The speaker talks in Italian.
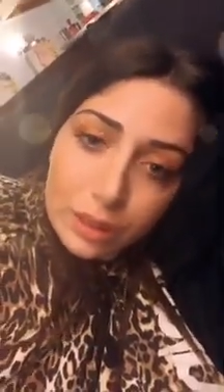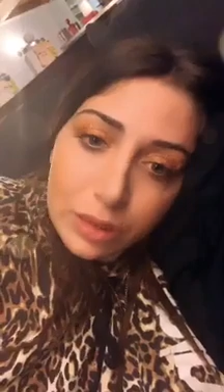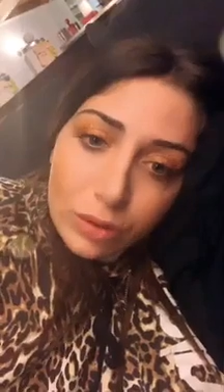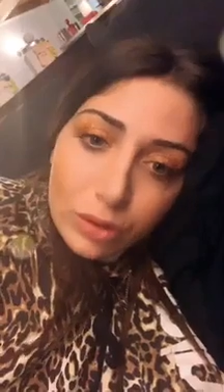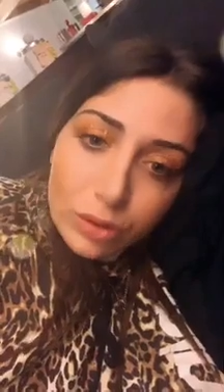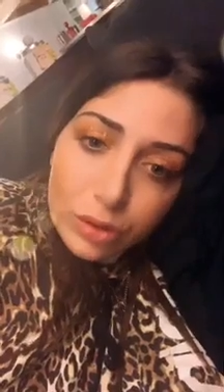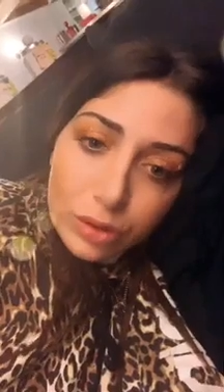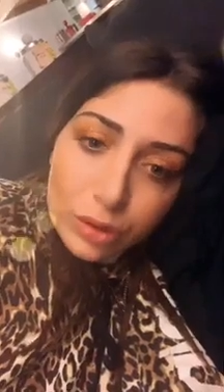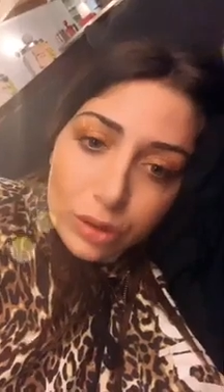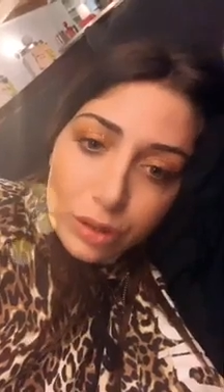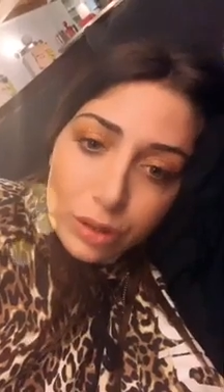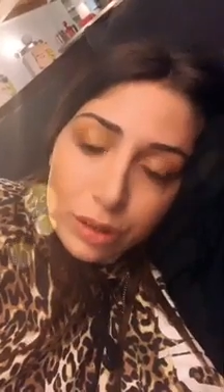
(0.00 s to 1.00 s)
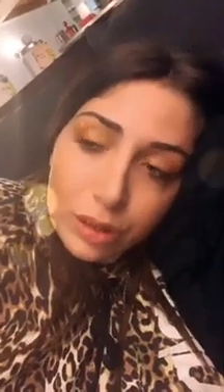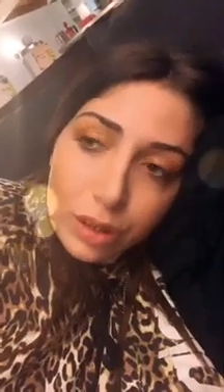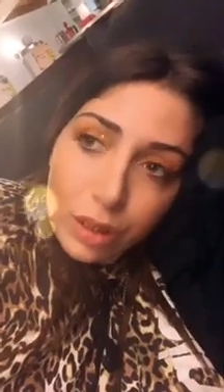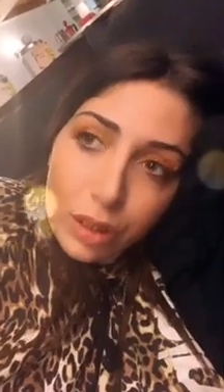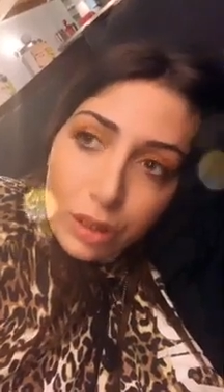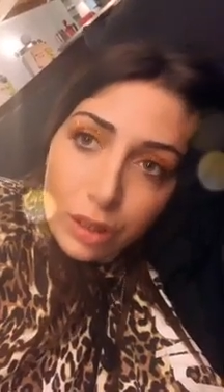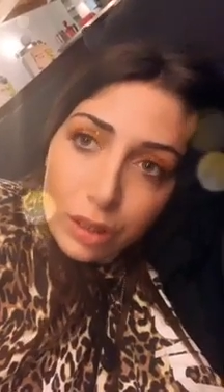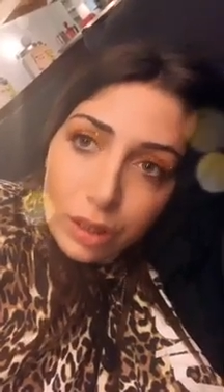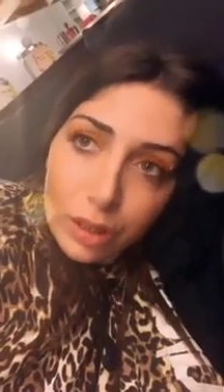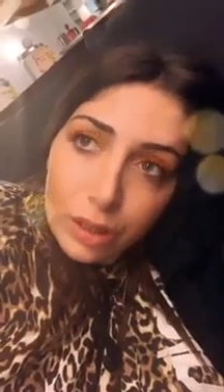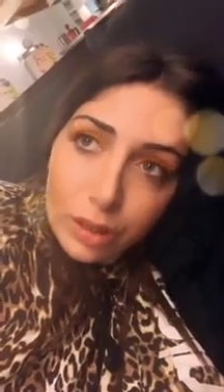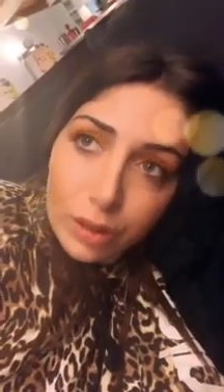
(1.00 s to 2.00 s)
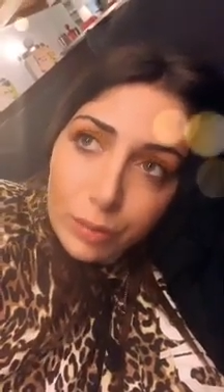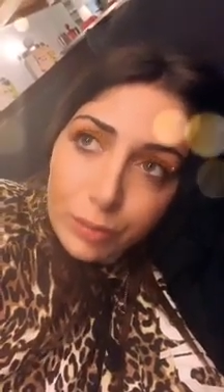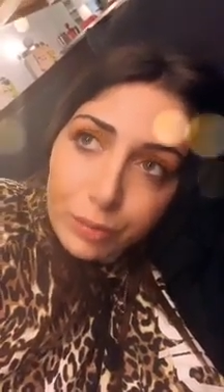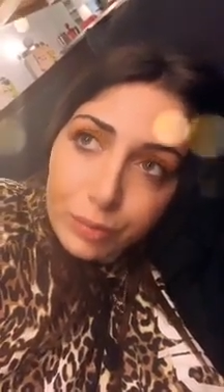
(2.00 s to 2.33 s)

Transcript: e il corso di, eh,